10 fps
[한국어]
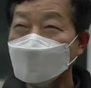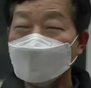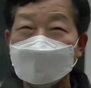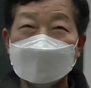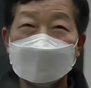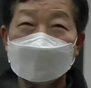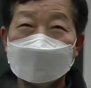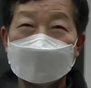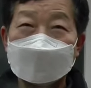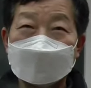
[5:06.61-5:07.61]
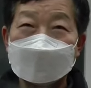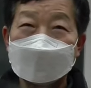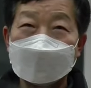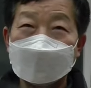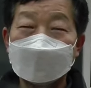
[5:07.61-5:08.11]
아 이거
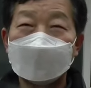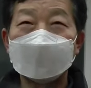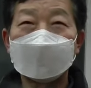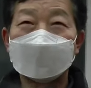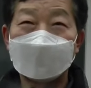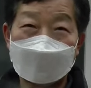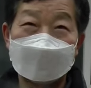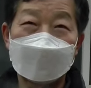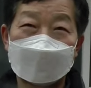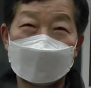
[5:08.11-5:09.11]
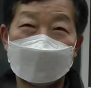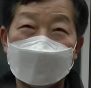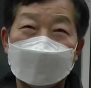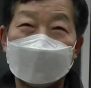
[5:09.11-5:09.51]
땅굴인가. 이 충격을 받은 거죠. 그런 예.